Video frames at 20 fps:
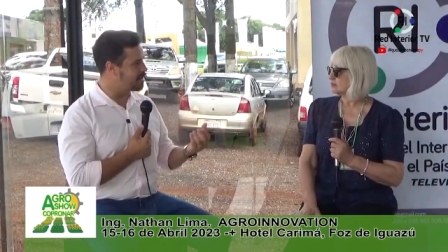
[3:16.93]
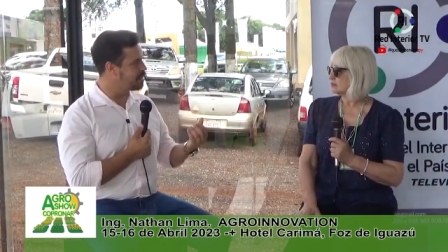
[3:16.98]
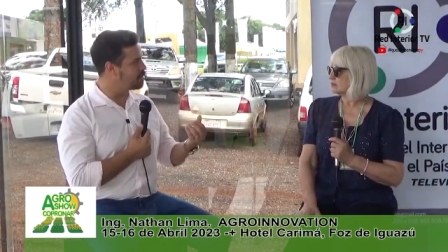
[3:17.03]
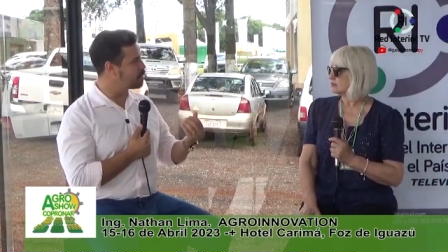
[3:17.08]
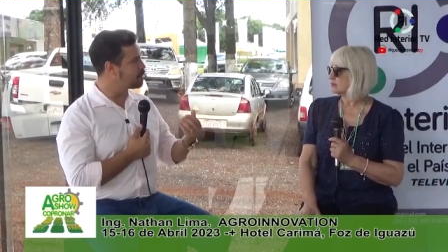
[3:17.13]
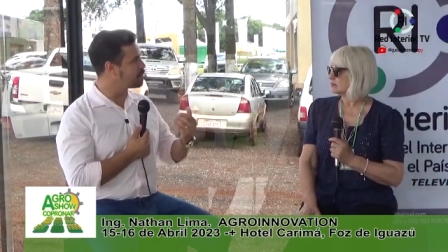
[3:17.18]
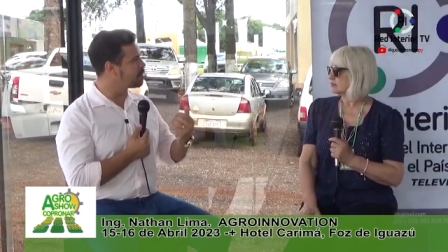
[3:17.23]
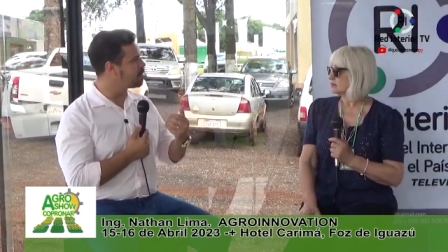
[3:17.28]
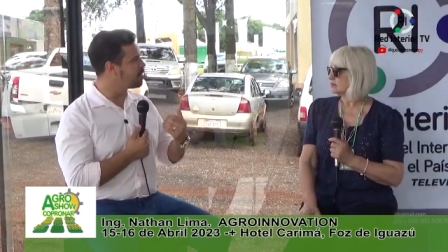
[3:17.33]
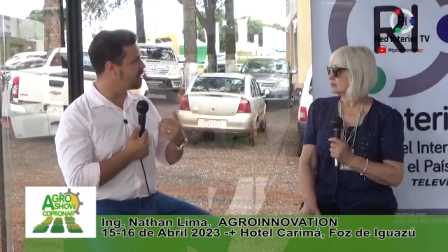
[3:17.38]

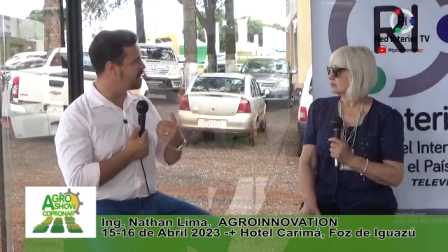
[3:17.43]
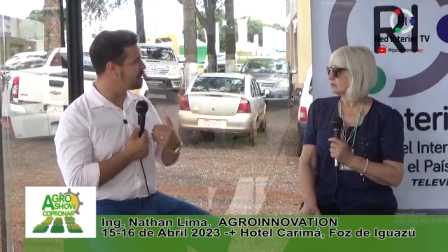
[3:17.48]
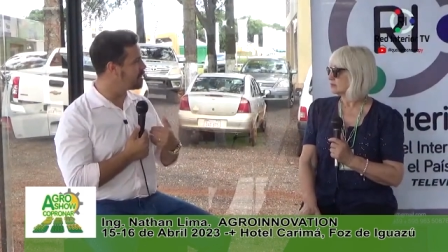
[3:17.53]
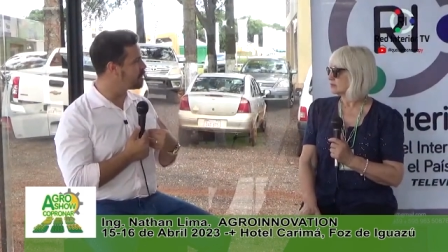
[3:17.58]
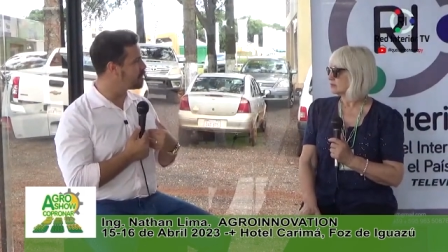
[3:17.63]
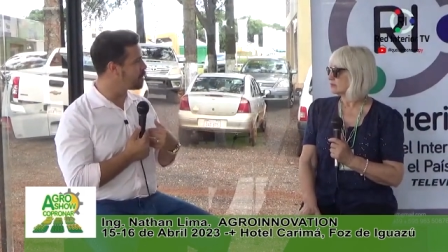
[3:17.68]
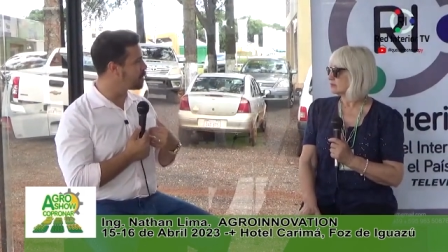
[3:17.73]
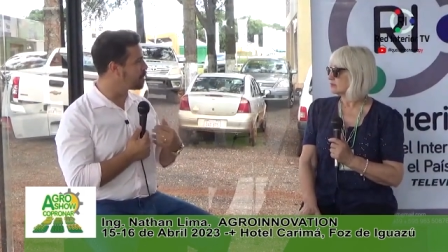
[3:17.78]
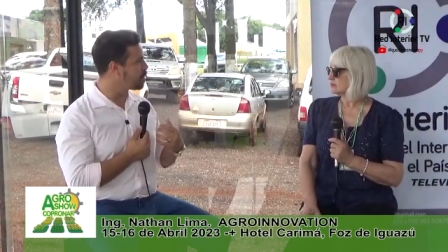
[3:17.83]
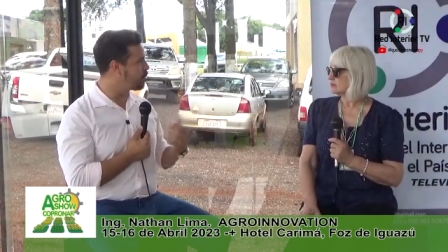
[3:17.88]
tanto do
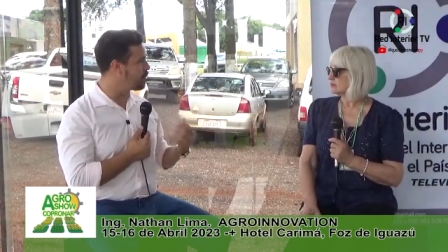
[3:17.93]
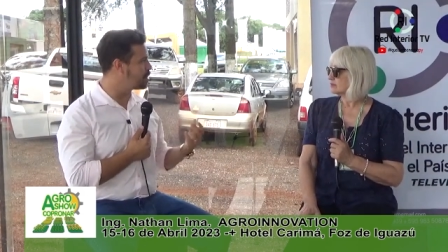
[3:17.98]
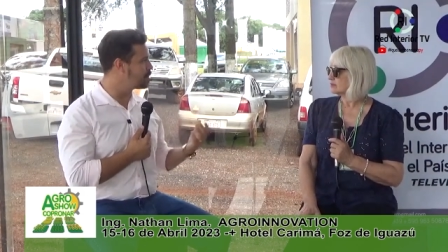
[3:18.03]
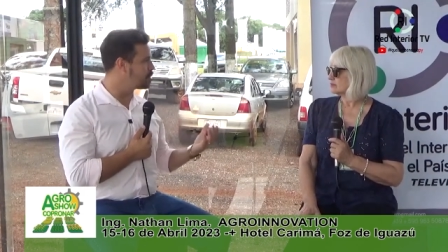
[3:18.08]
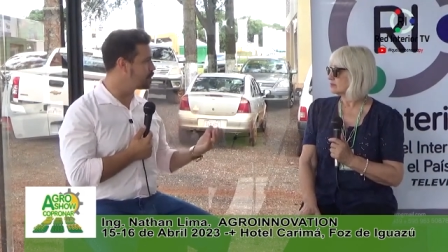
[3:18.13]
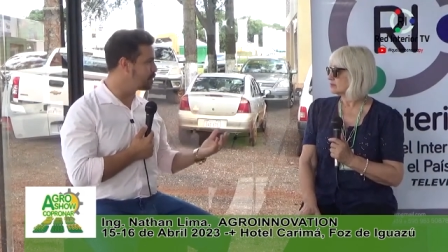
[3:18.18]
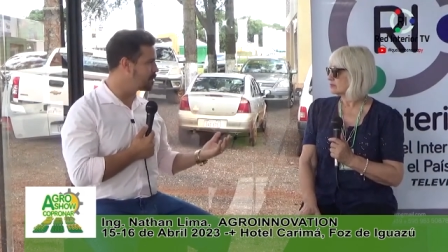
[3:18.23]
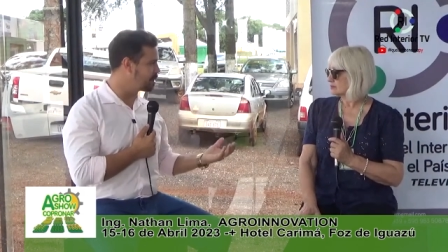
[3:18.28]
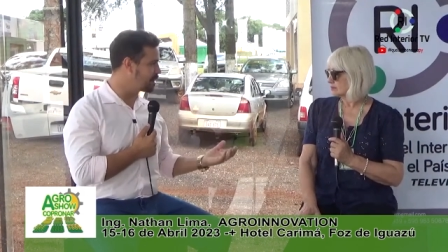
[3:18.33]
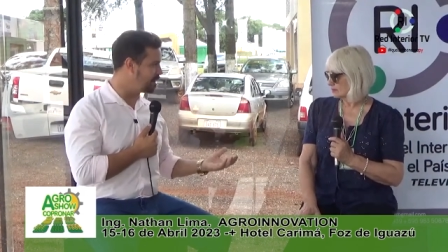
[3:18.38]
vendedor
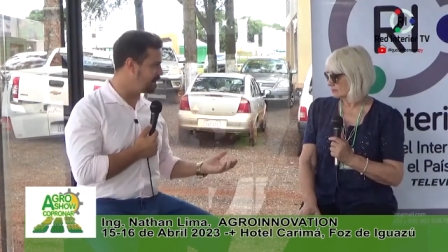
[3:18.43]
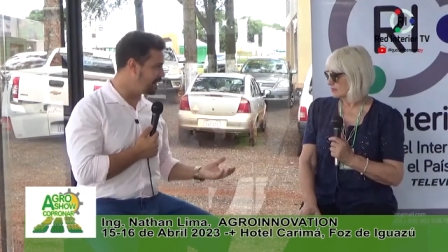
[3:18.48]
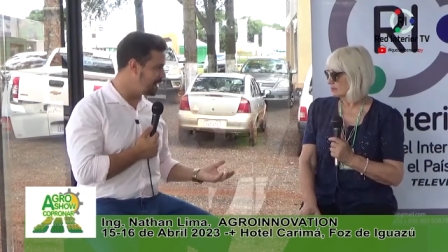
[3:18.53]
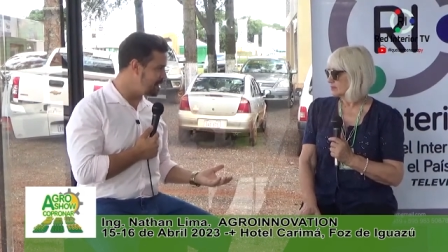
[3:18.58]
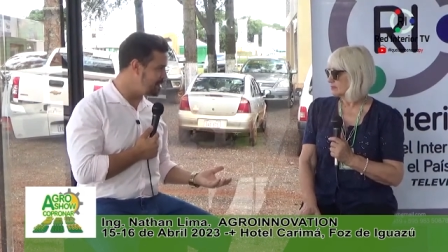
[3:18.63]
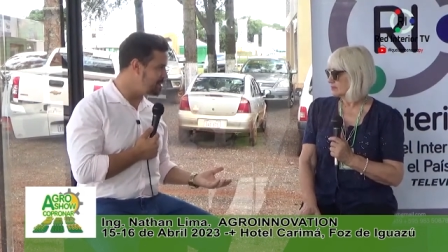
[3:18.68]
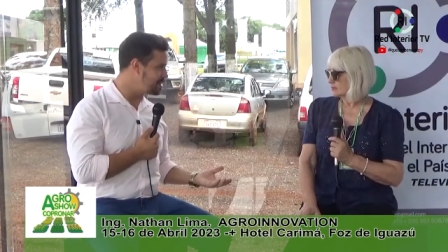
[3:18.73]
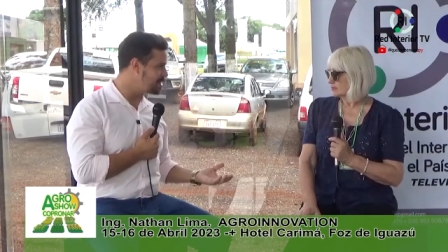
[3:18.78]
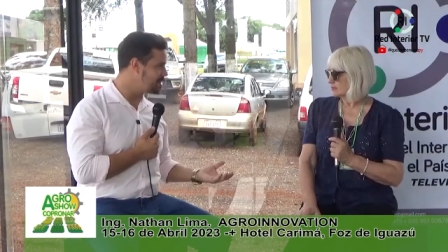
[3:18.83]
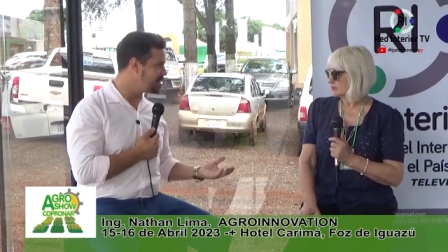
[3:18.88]
quanto do
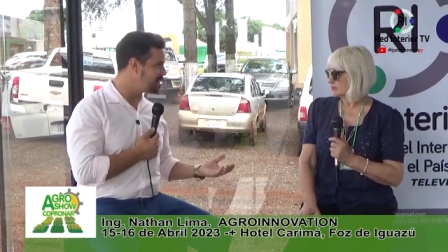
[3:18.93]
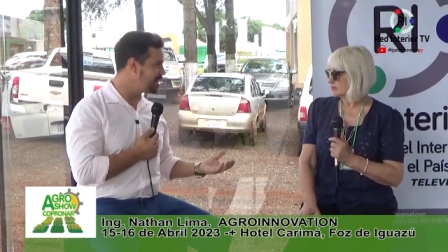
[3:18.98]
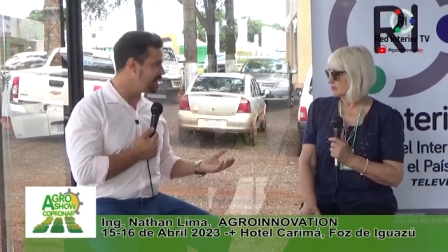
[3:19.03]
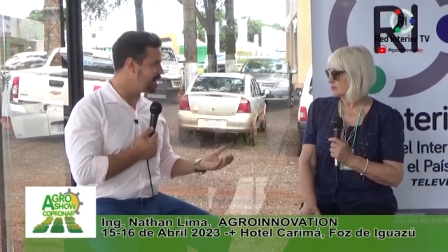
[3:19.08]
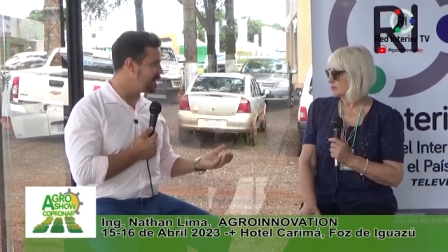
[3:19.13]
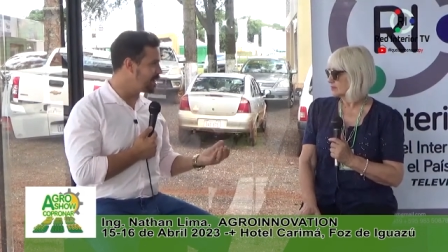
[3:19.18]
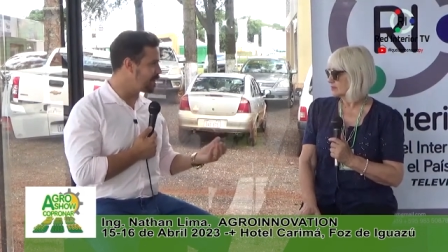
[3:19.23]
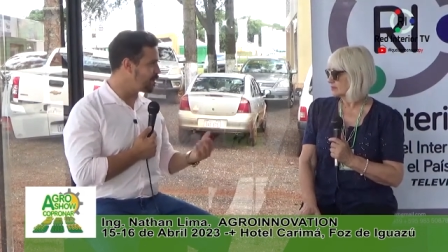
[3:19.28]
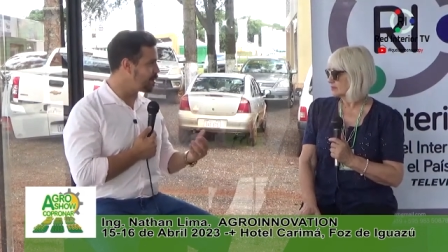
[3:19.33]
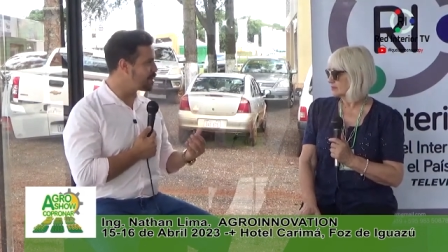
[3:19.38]
cliente,
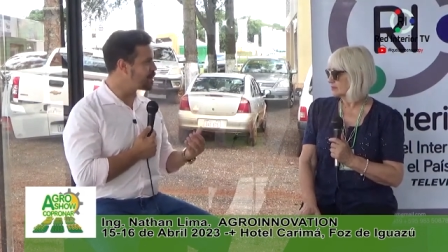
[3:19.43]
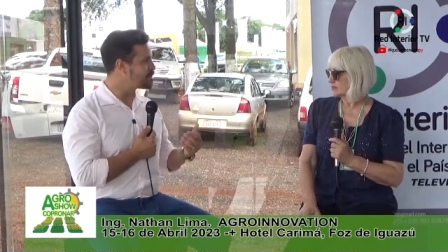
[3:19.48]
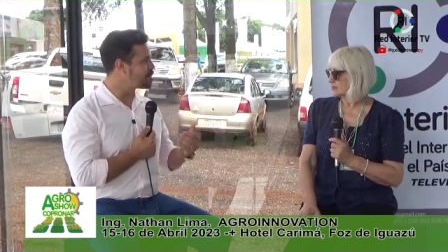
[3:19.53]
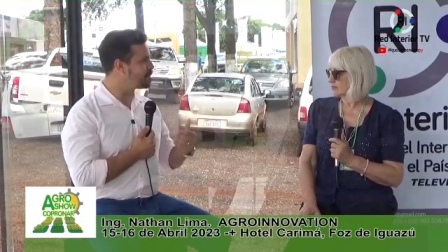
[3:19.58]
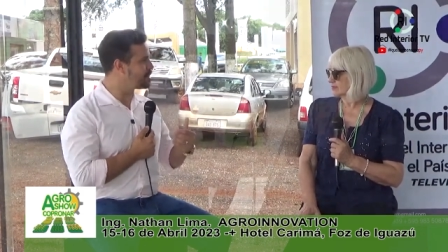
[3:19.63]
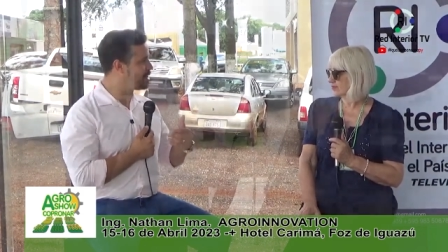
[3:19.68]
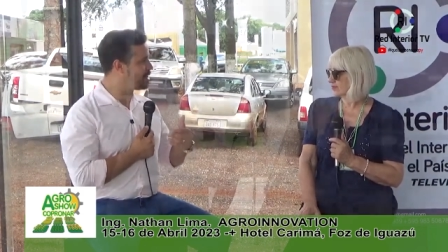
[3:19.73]
é lógico